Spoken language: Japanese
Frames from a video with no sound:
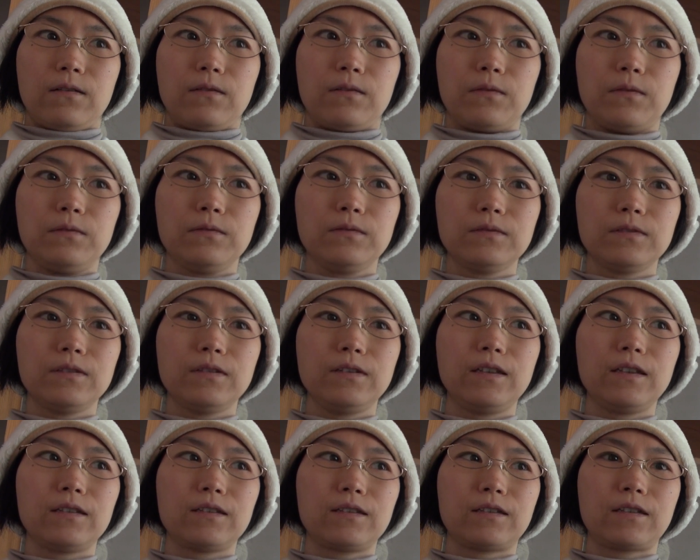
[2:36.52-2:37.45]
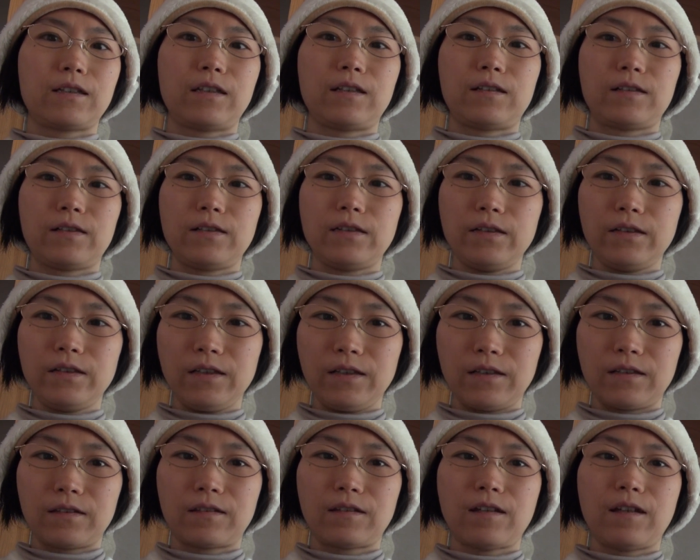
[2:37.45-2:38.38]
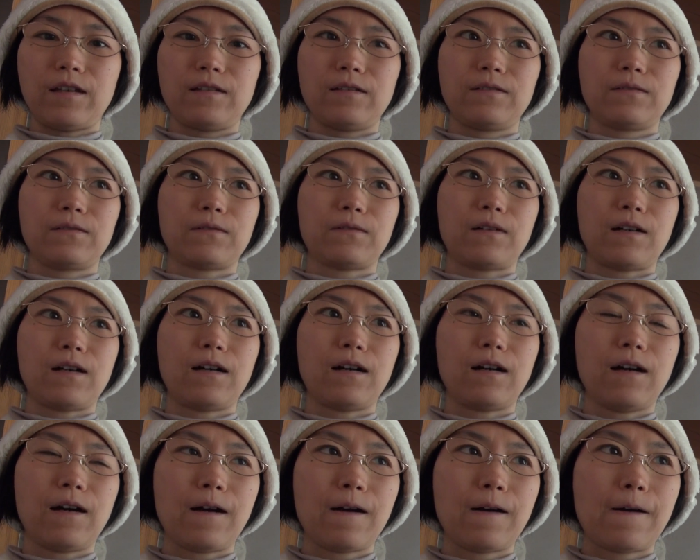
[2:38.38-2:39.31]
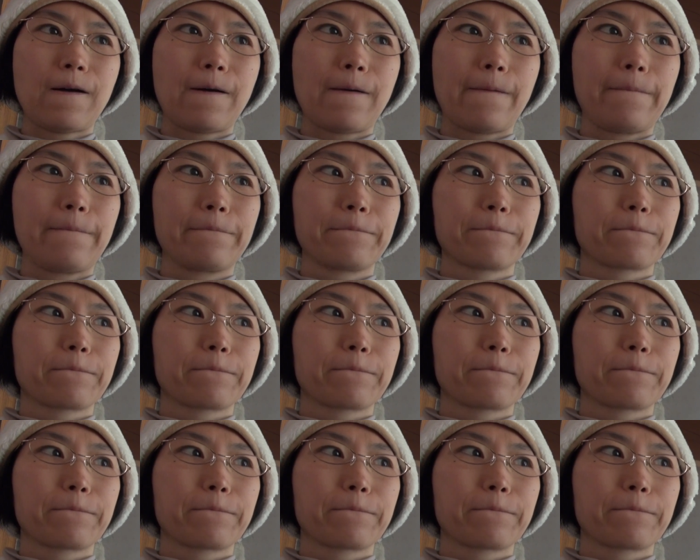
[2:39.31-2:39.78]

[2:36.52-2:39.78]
本当にきついっていうのは、